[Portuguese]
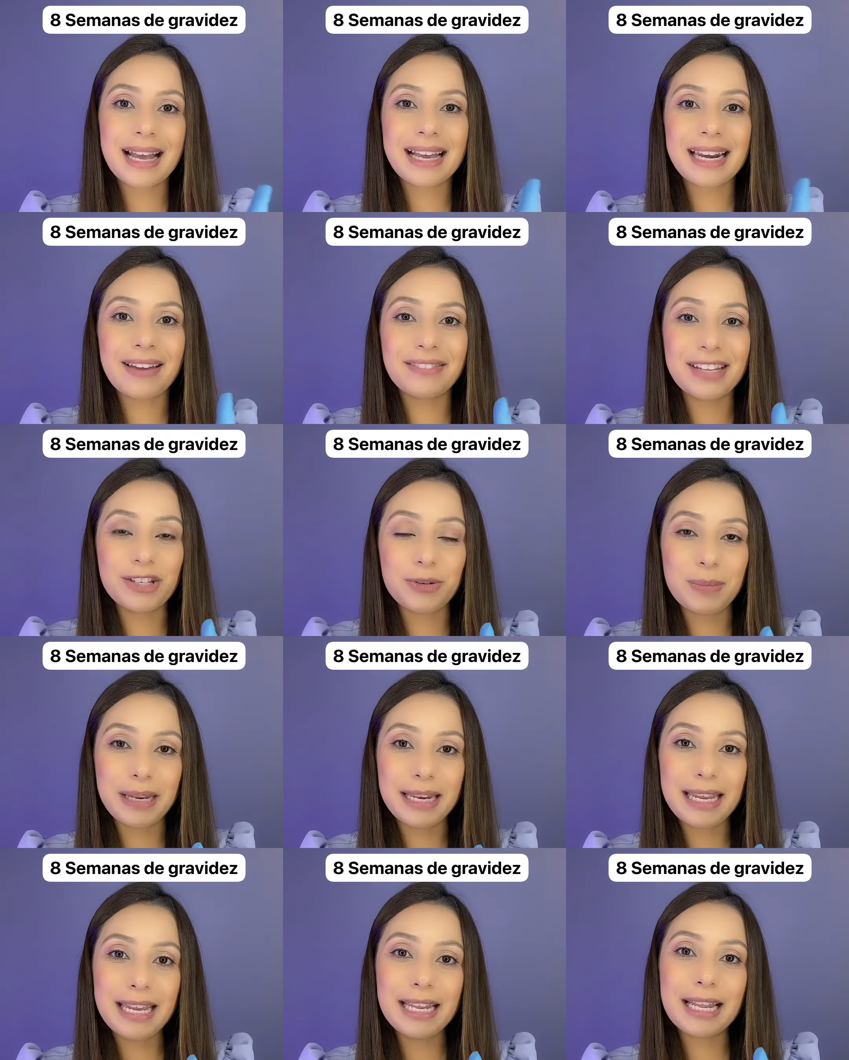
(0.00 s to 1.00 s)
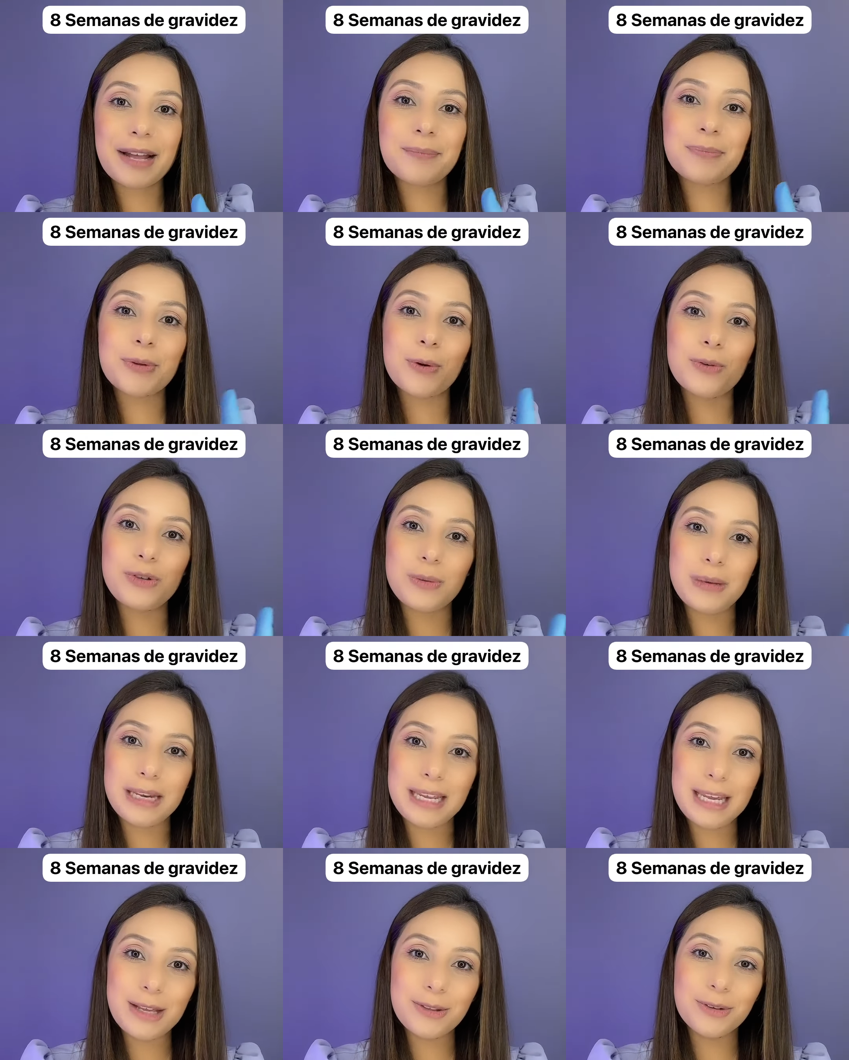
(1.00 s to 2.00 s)
grávida de menina ou de
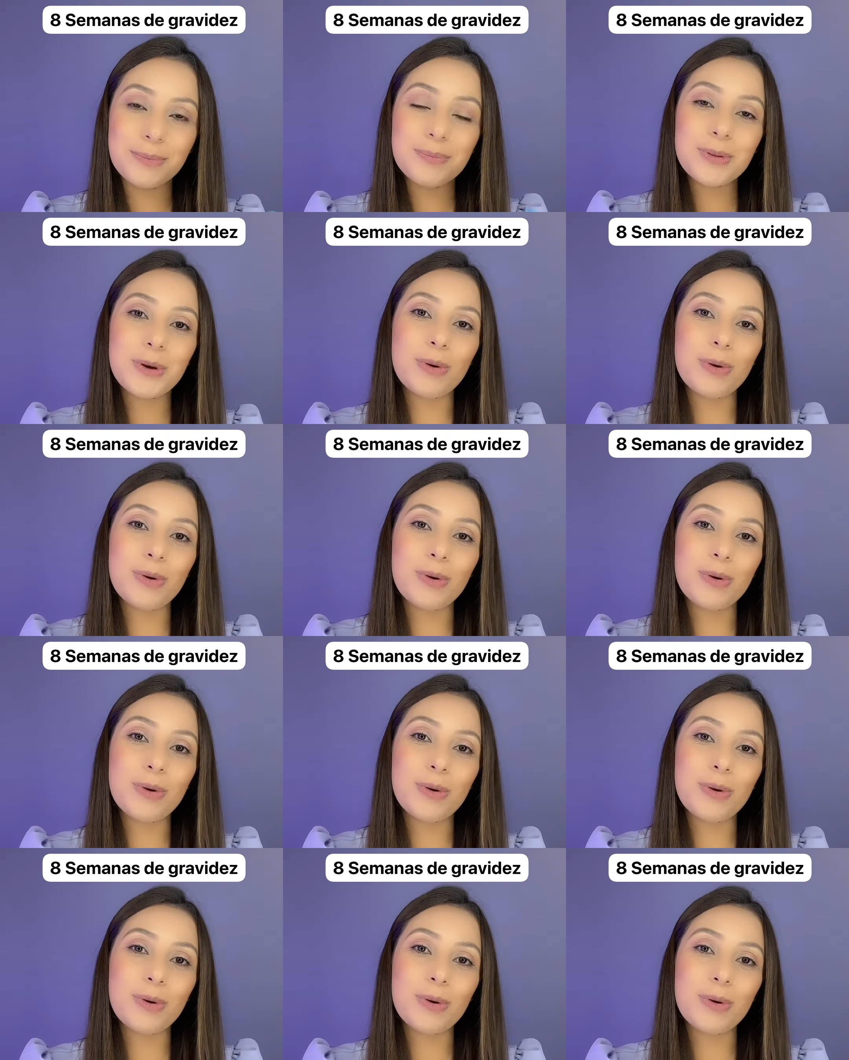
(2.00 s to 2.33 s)
menino,